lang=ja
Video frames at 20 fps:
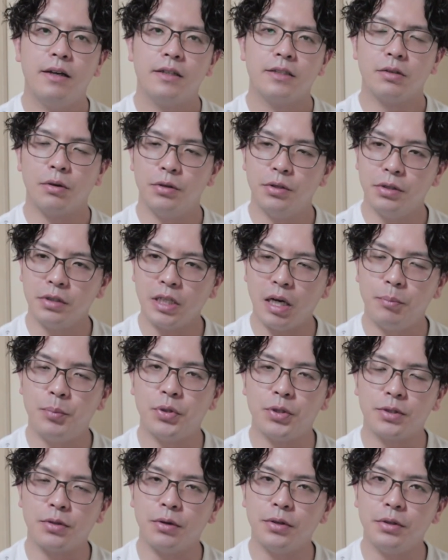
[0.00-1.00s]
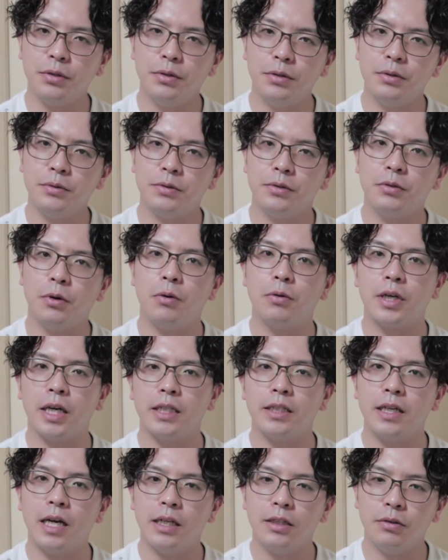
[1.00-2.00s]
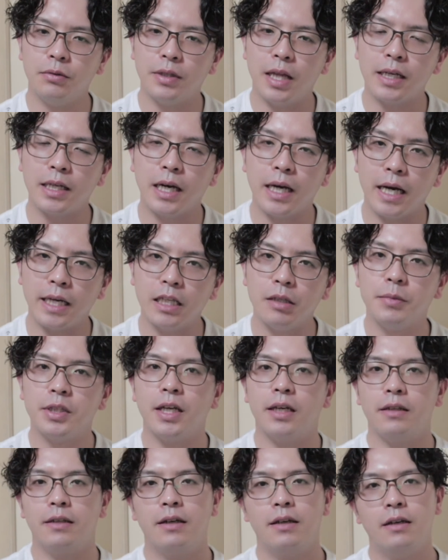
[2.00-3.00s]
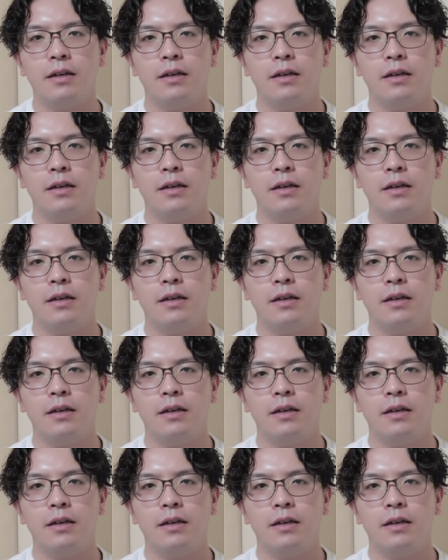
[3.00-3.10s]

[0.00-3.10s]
そういうカップル、そういう夫婦の方が意外と仲がいいみたいな。